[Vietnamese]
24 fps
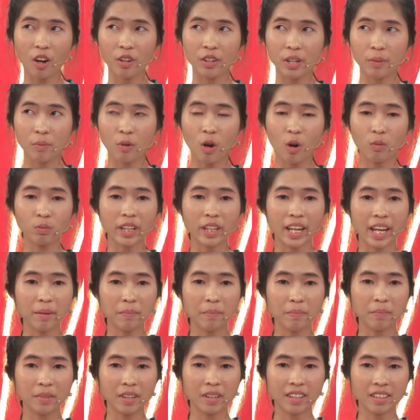hồi điệp khúc thì
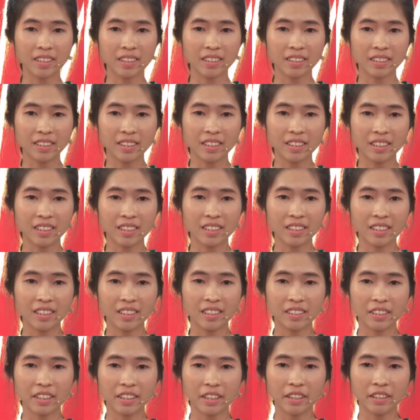em
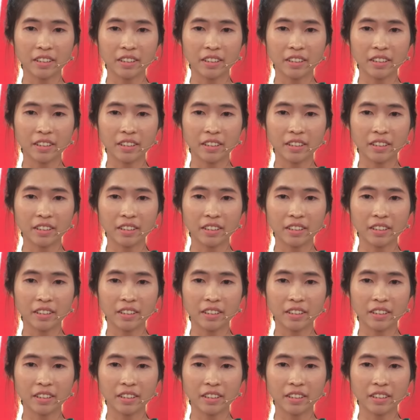ờ,